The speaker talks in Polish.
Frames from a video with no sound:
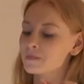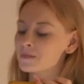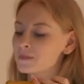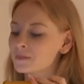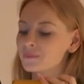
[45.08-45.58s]

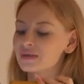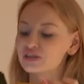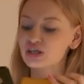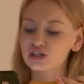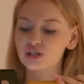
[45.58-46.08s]
Mm,
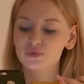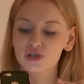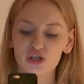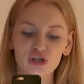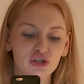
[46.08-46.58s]
nigdy,
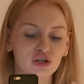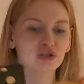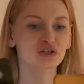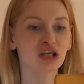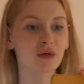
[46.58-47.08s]

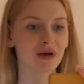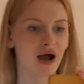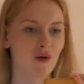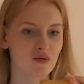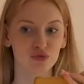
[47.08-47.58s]
przenigdy nie
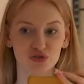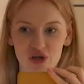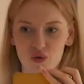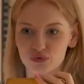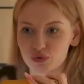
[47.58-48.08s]
brałem
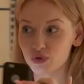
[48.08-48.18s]
udziału w